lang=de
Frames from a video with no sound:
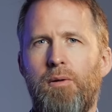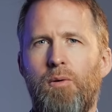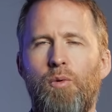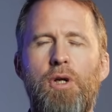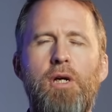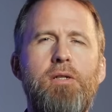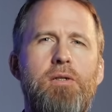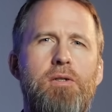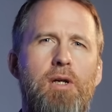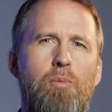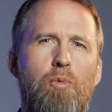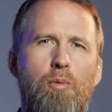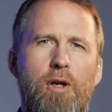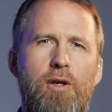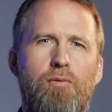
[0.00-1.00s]
Und das ist der
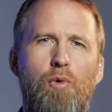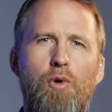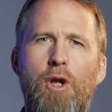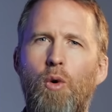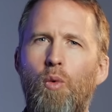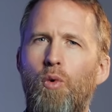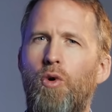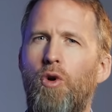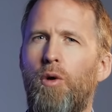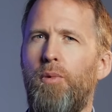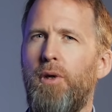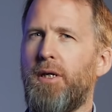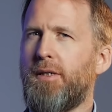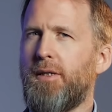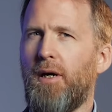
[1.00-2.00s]
Moment, wo der
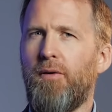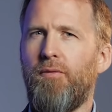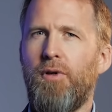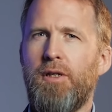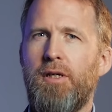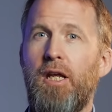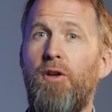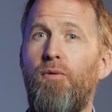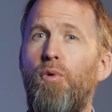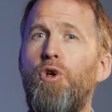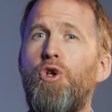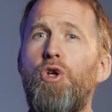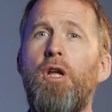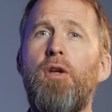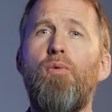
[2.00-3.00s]
Ungläubige sagen wird, ich
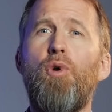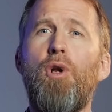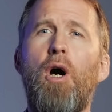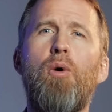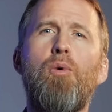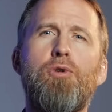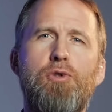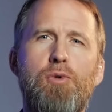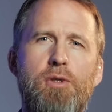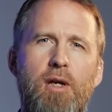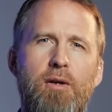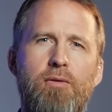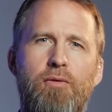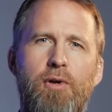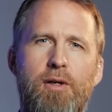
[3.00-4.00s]
wünschte, ich würde auch zu
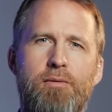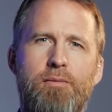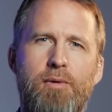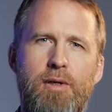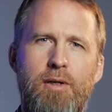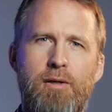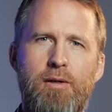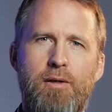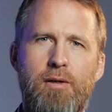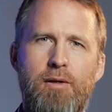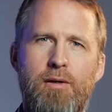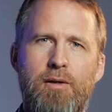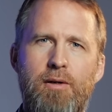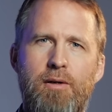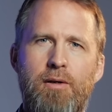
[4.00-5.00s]
Sand werden.
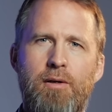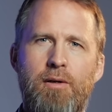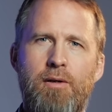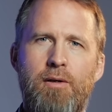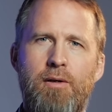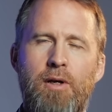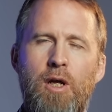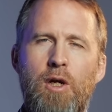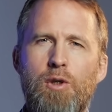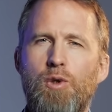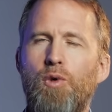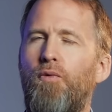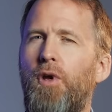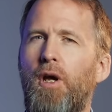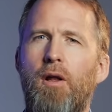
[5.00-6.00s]

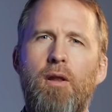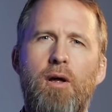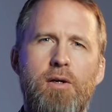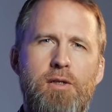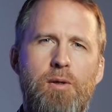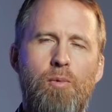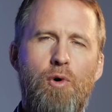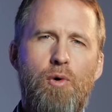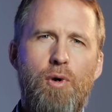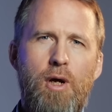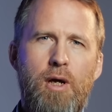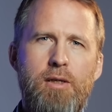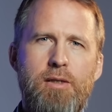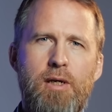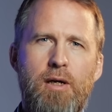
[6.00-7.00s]
So wie Allah es im
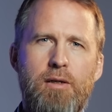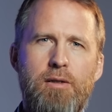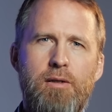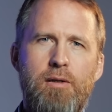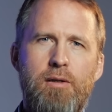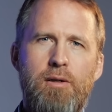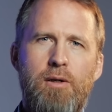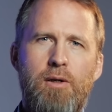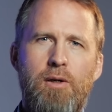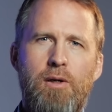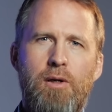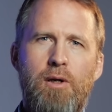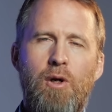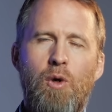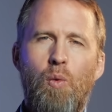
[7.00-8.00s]
Koran sagt.
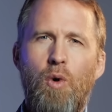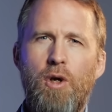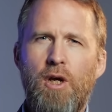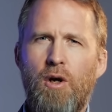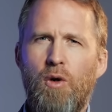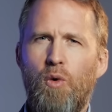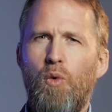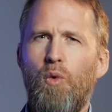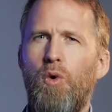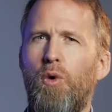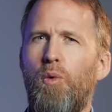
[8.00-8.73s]
Und der